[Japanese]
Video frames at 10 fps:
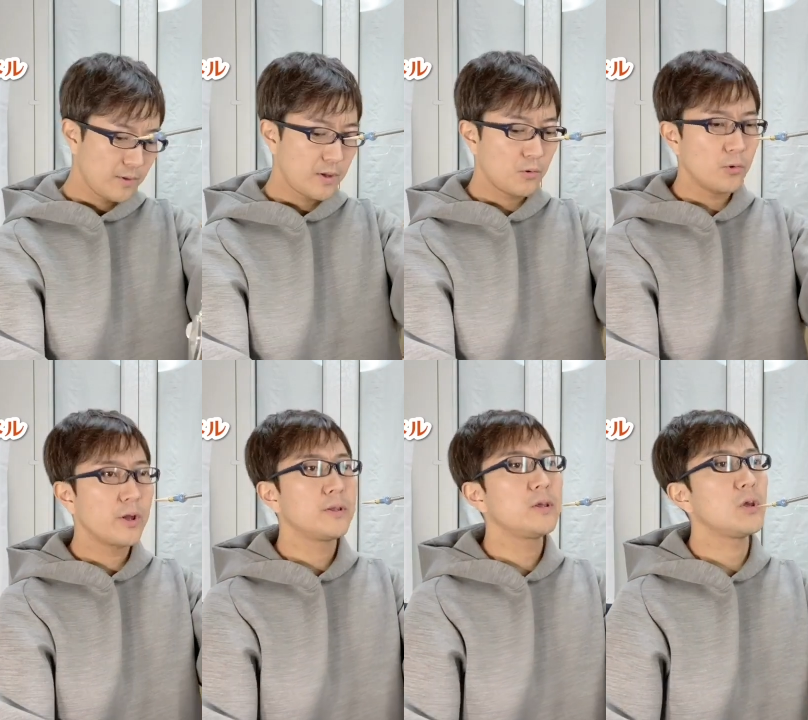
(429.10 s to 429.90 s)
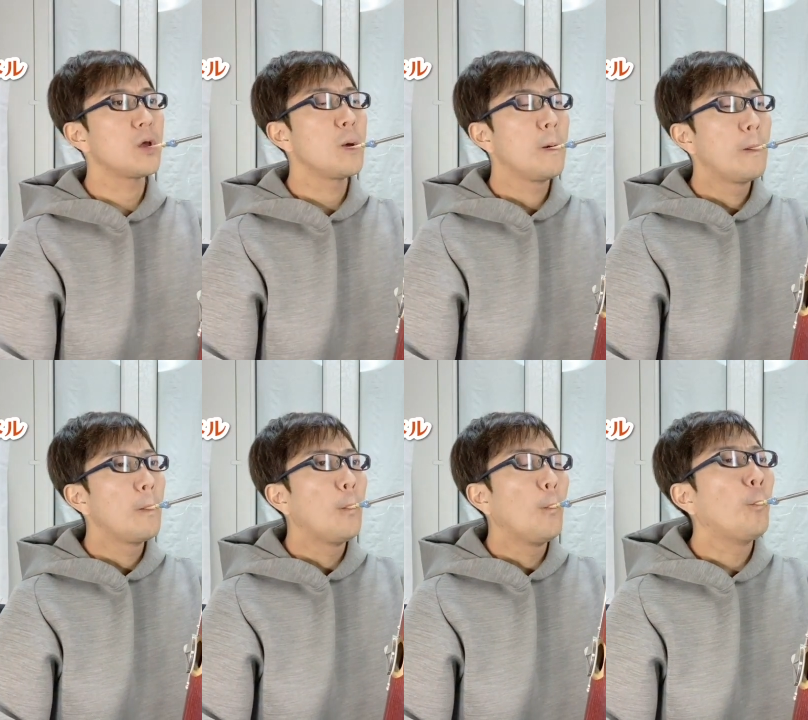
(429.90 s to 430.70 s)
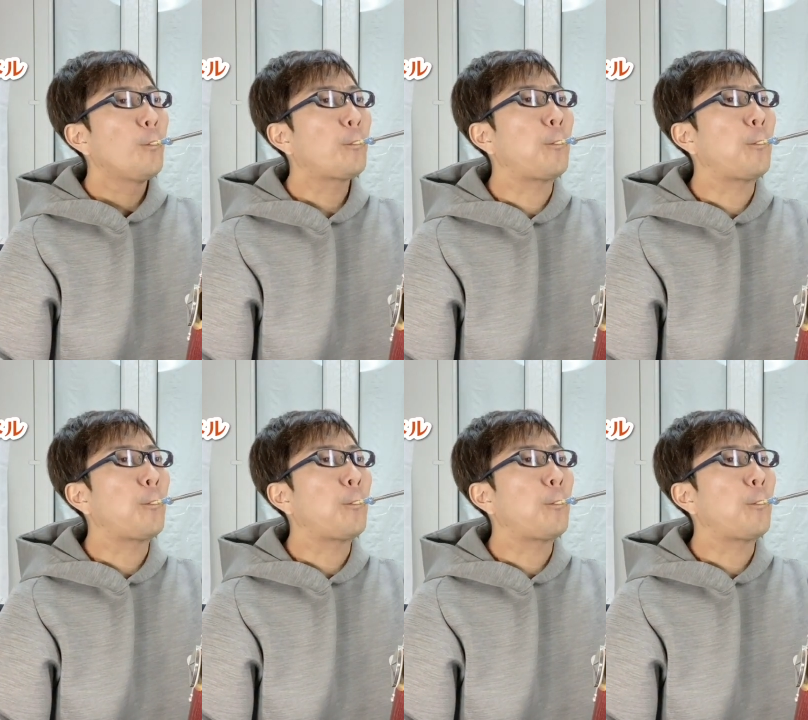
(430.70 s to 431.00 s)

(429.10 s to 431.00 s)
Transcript: で、これにあ、